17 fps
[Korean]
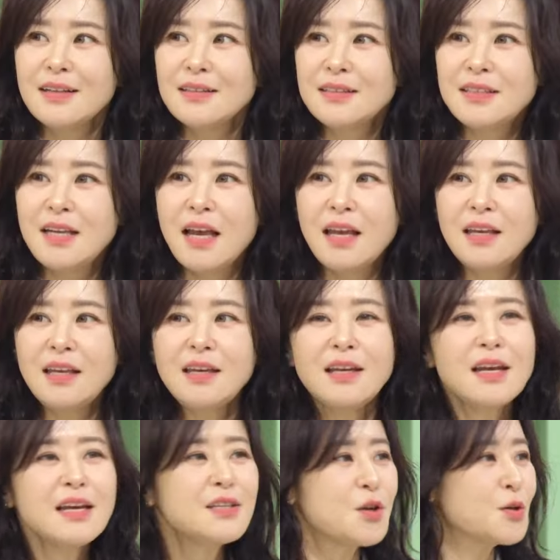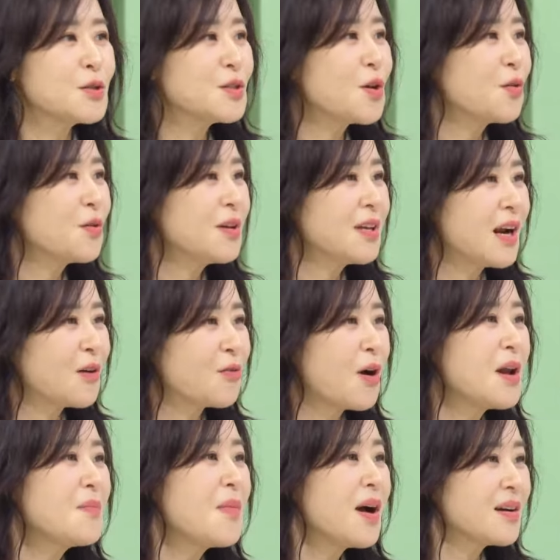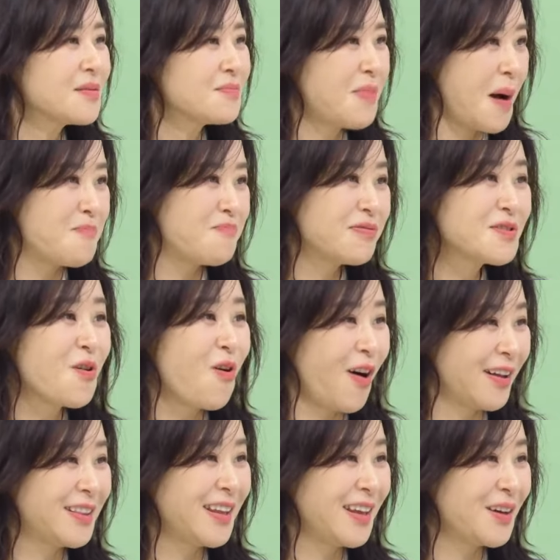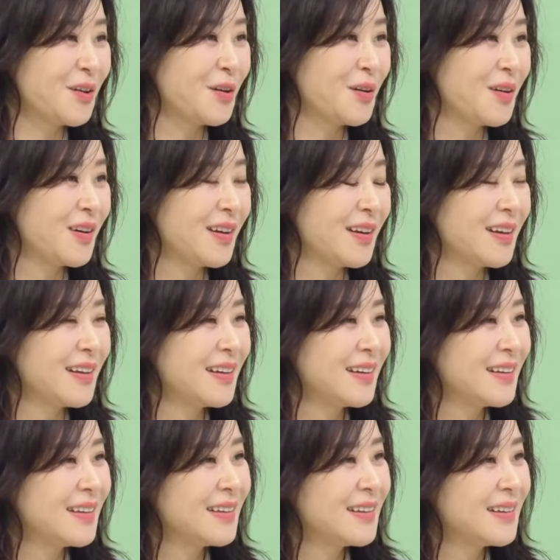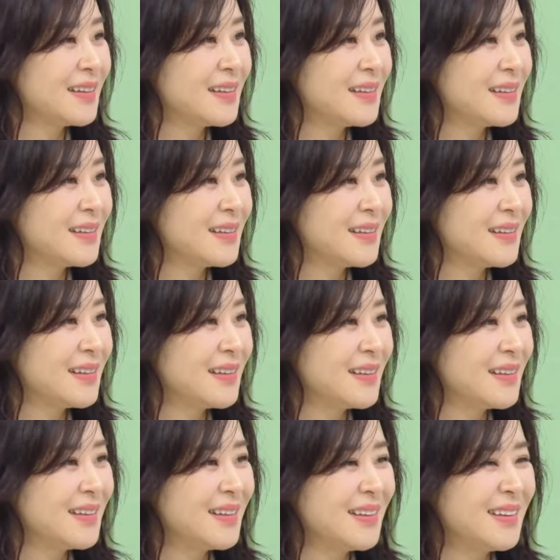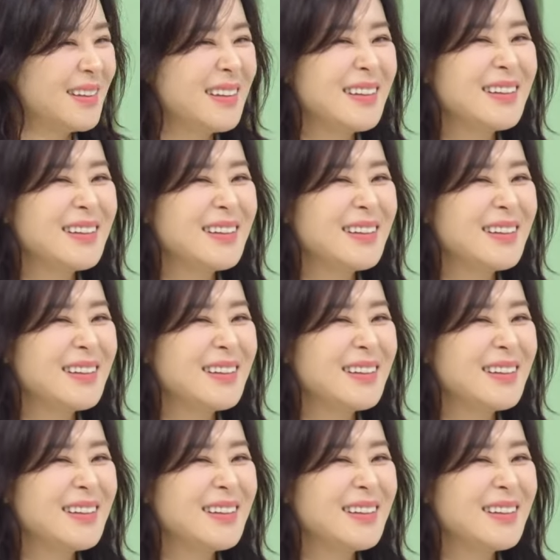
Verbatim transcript: 제 1의 전성기라고 할 만큼 바쁜 것 같아요. 아니 근데